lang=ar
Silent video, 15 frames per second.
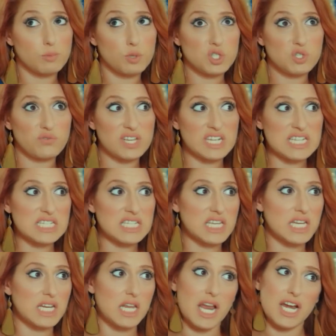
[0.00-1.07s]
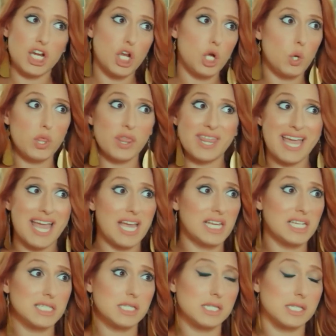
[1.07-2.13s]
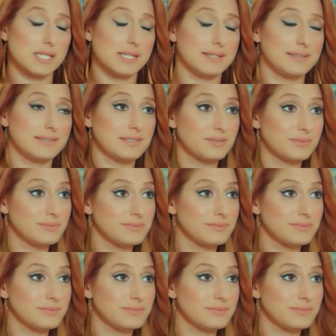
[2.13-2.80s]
بدنا الرفقات وبس مو أي حدا مم.